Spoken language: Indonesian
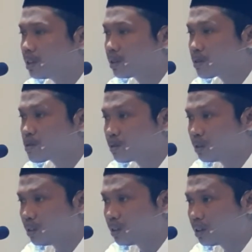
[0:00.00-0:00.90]
oleh
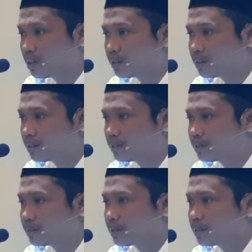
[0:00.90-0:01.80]
Rasulullah
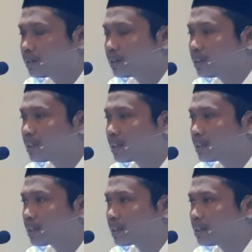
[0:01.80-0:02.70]

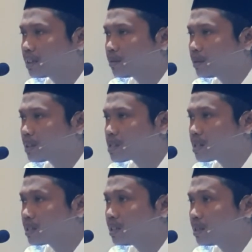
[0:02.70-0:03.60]
dikatakan kepada
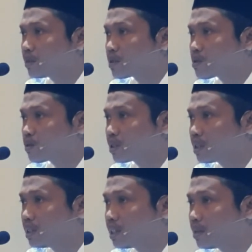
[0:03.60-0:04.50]
Sayyid
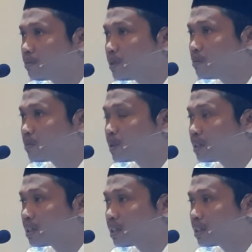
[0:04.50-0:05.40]
Al-Marzuki dalam
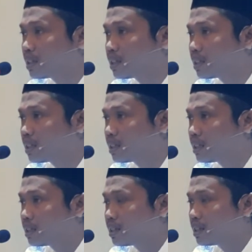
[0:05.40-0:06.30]
mimpinya
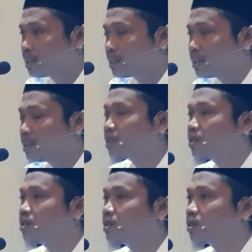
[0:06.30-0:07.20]

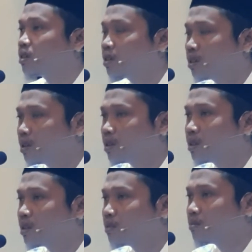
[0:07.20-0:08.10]
ikhra
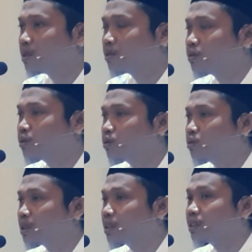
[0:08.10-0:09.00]

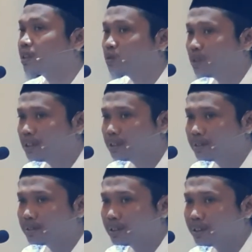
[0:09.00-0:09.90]
manzumat tauhid.
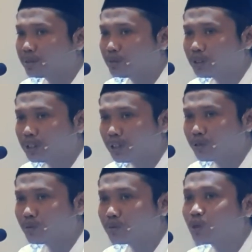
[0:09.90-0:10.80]
Jadi sebutnya
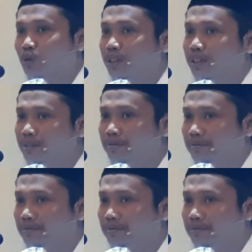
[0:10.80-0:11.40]
nazam tauhid.